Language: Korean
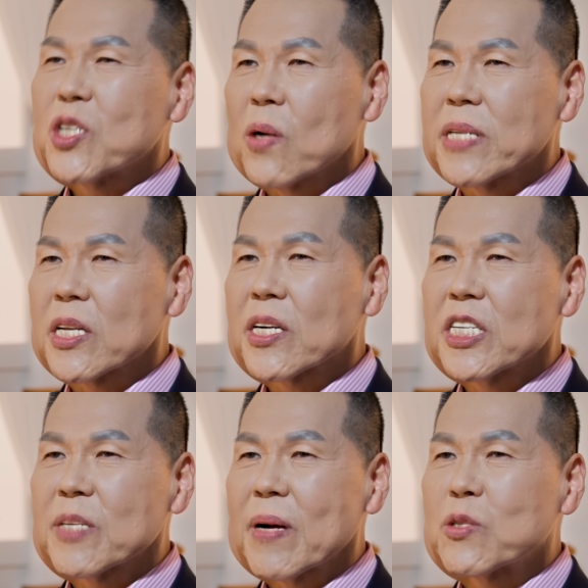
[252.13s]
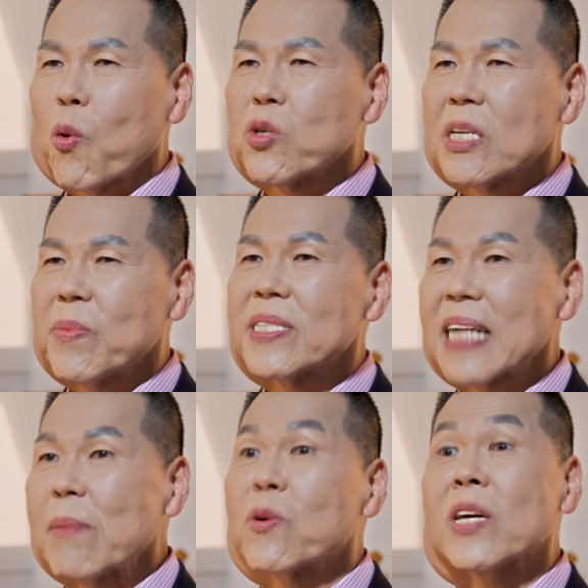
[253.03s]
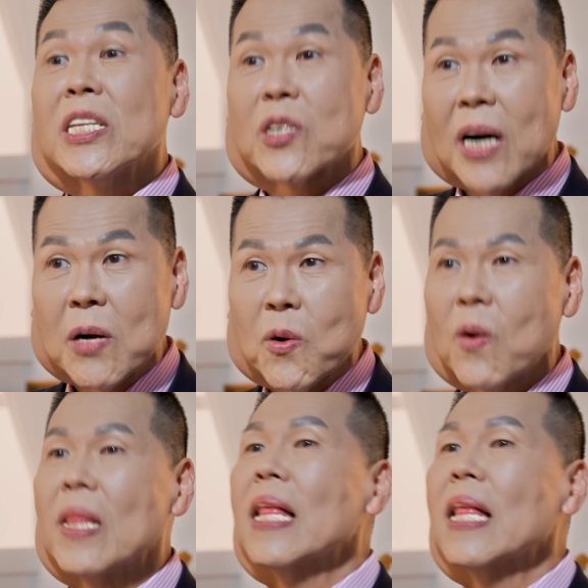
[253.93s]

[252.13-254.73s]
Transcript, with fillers: 절대적 크심과 좋으심을 삶으로 인정하고